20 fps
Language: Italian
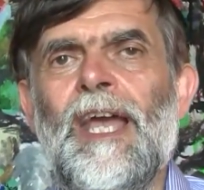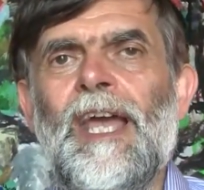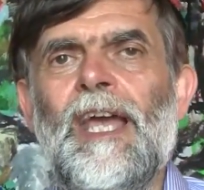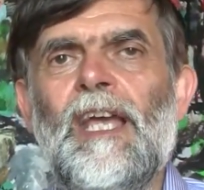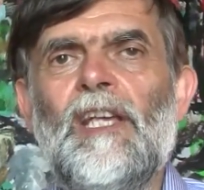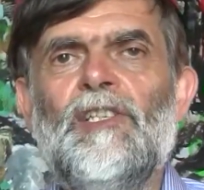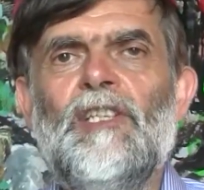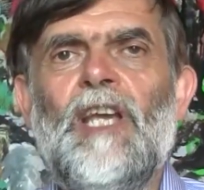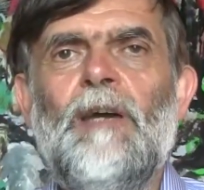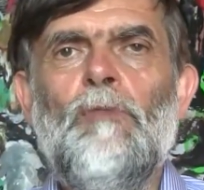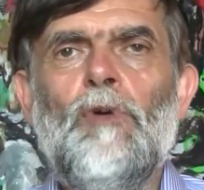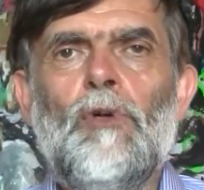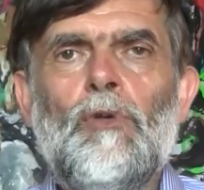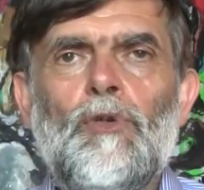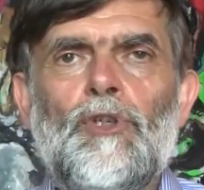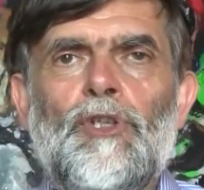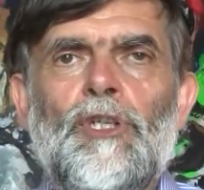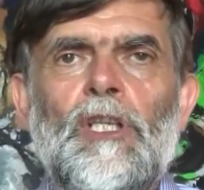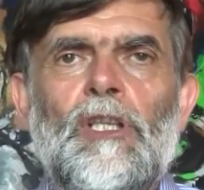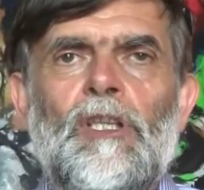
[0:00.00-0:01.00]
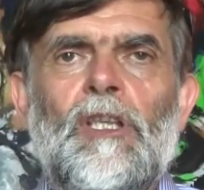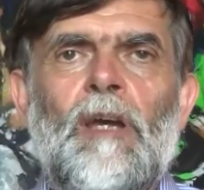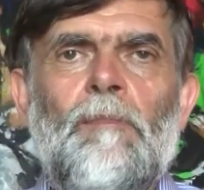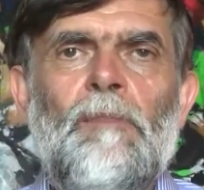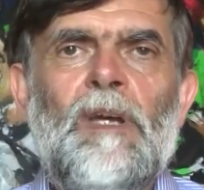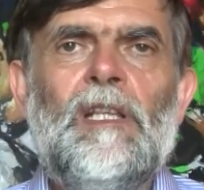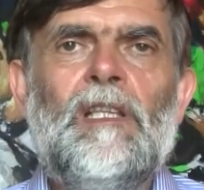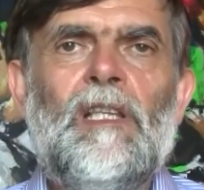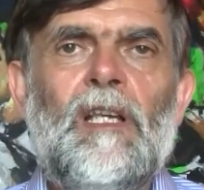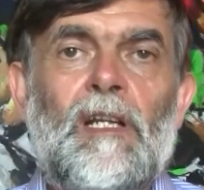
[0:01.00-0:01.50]
e siamo riusciti a
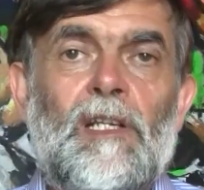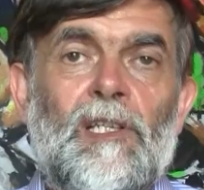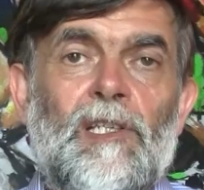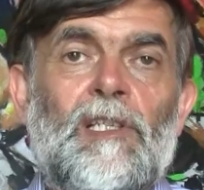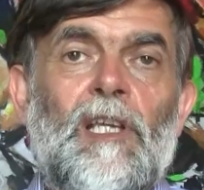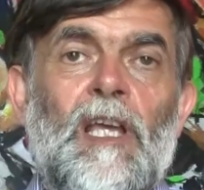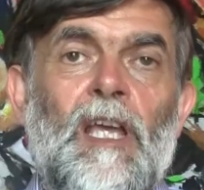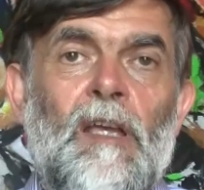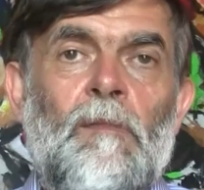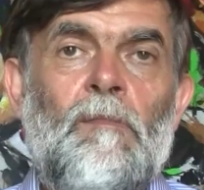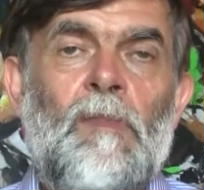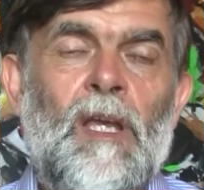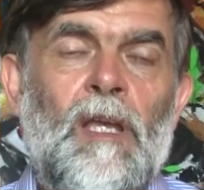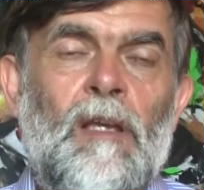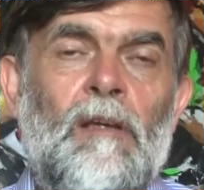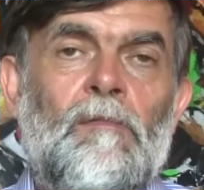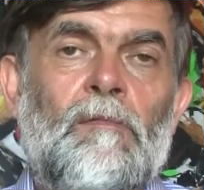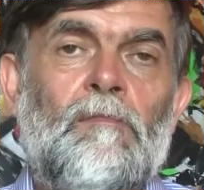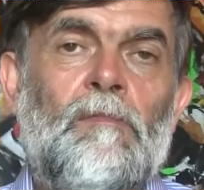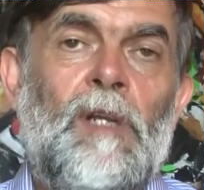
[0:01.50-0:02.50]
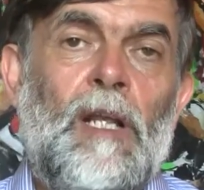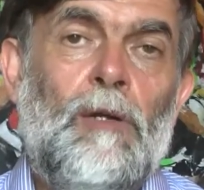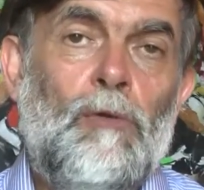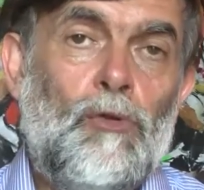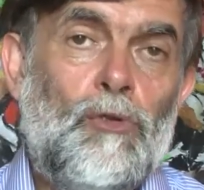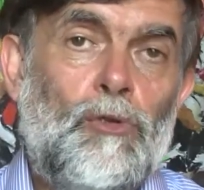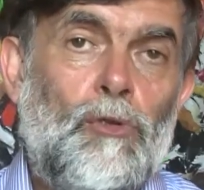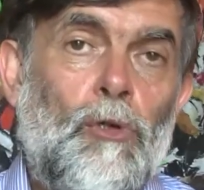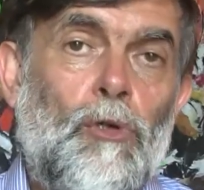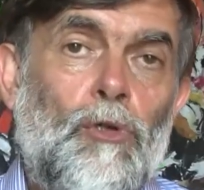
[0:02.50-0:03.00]
mettere assieme
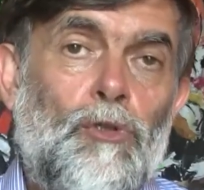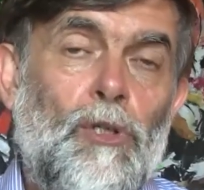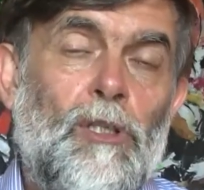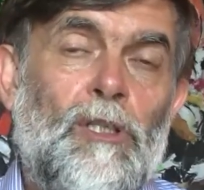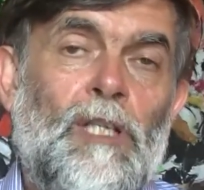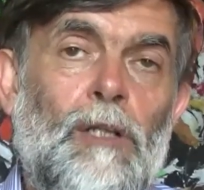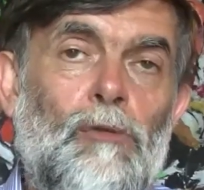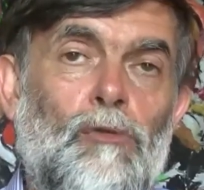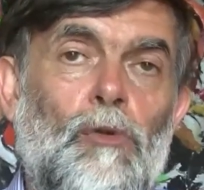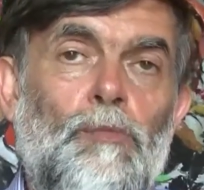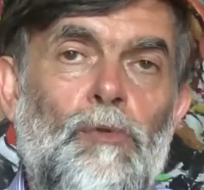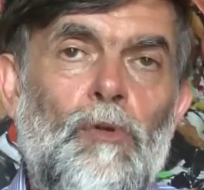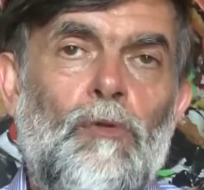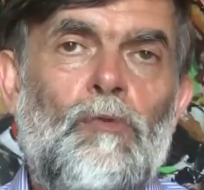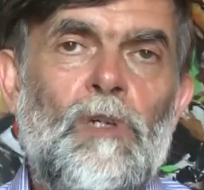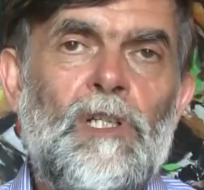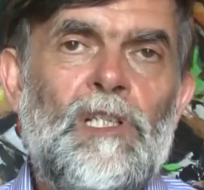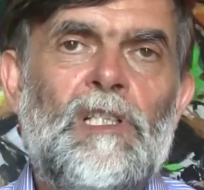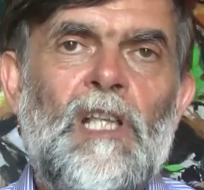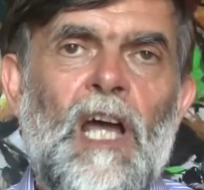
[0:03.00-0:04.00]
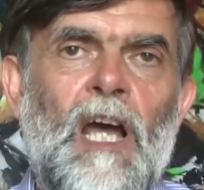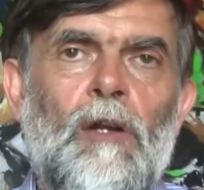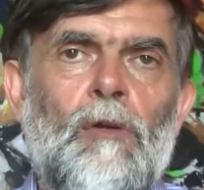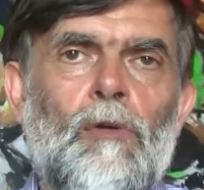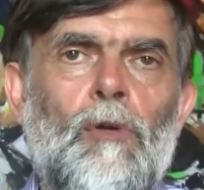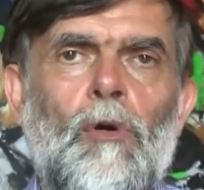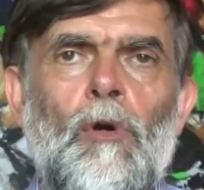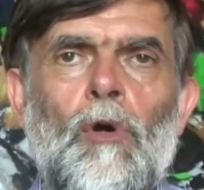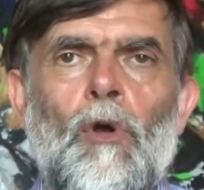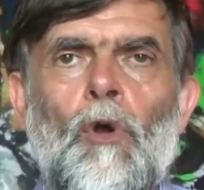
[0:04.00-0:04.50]
l'anno scorso e tanto più
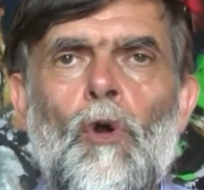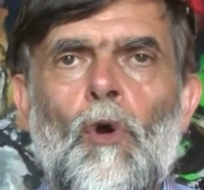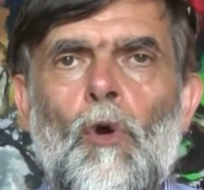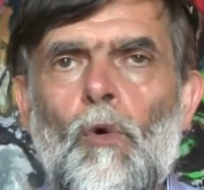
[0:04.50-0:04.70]
quest'anno